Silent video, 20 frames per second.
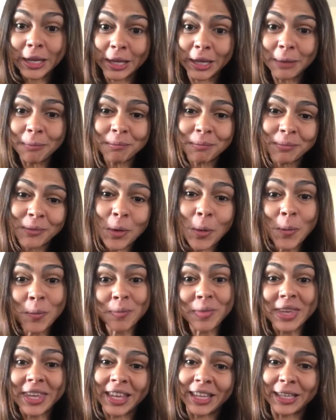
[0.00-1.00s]
y
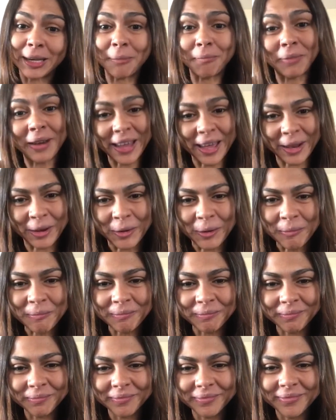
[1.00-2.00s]
un vientre plano.
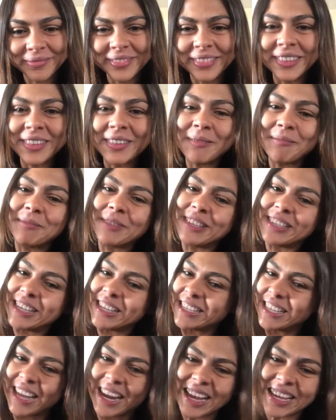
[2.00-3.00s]

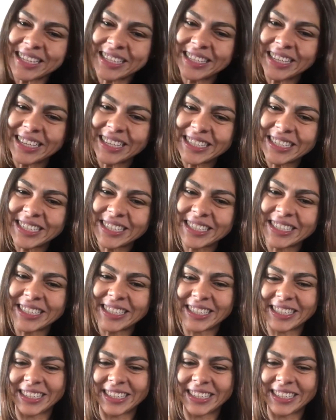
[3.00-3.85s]
Muchas gracias.